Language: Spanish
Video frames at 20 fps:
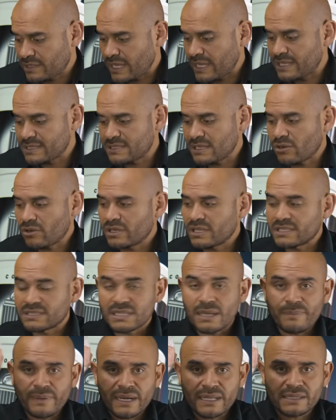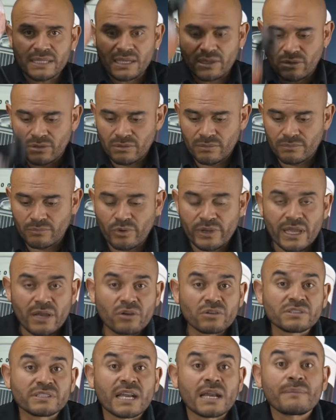que hice con este aparatico, voy a
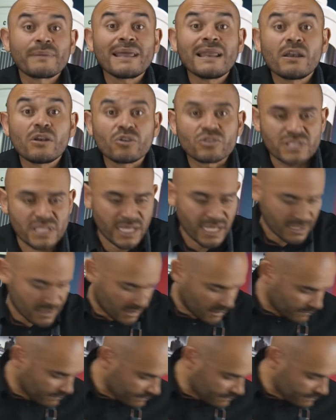encontrarme lo siguiente.